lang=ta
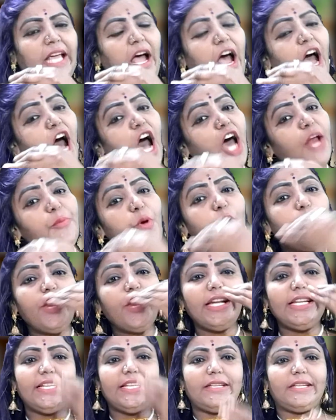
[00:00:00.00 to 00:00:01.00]

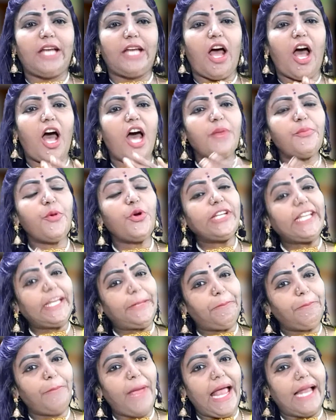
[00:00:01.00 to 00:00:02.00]
ஹார்மோனல் ஹார்மோன்
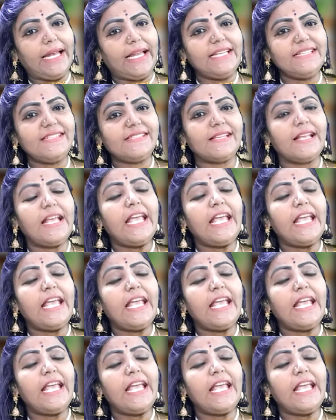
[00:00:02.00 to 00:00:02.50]
இம்பேலன்ஸ்